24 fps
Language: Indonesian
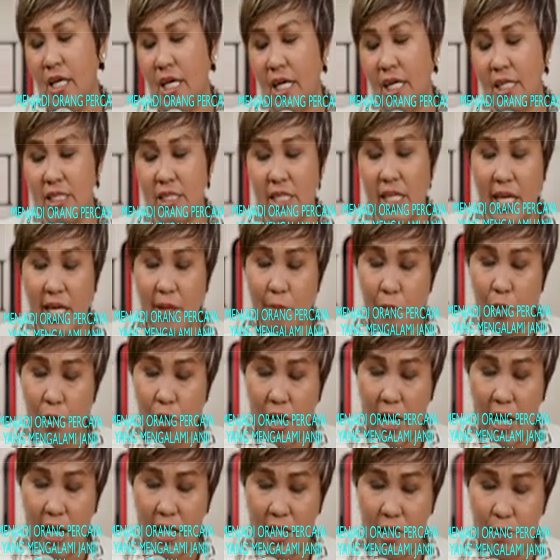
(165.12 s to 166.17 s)
Yang saya
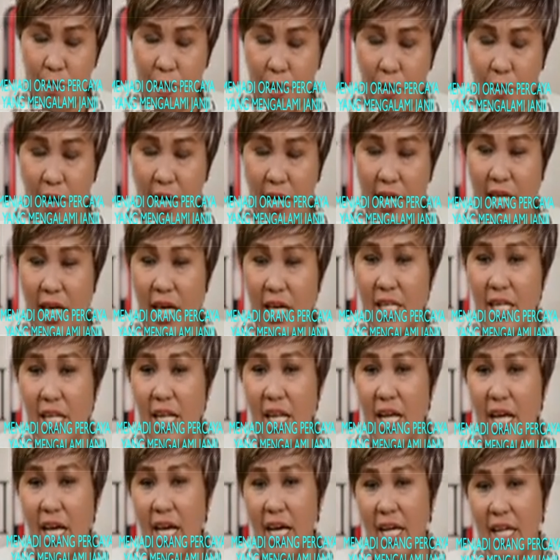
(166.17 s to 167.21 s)
mau garis bawahi
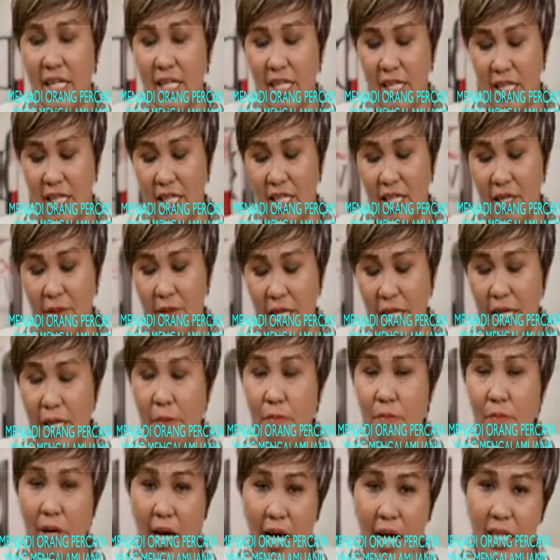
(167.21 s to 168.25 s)
adalah hari ini
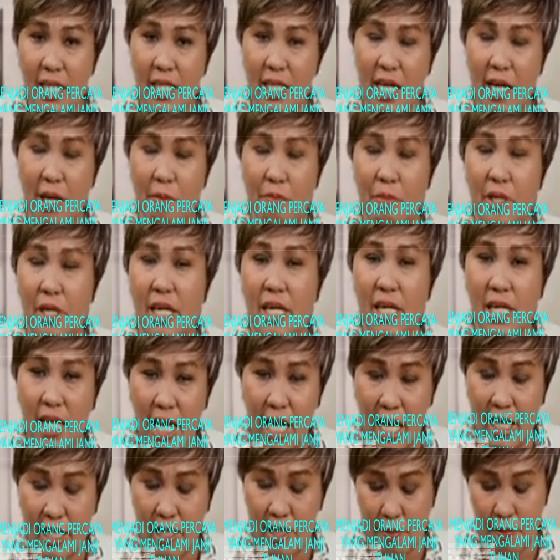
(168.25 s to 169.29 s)
iman dan
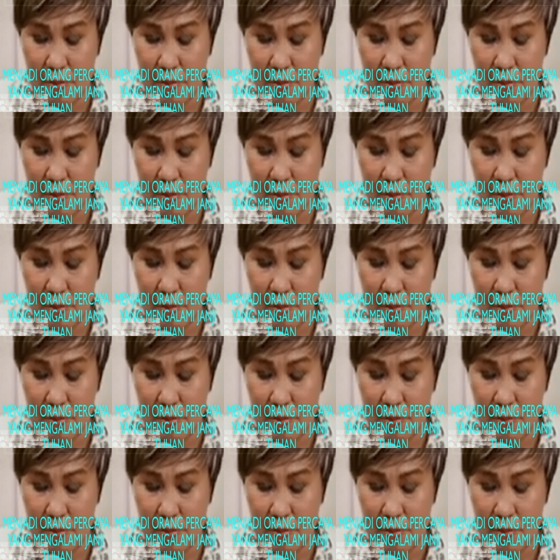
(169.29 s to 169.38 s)
berkenan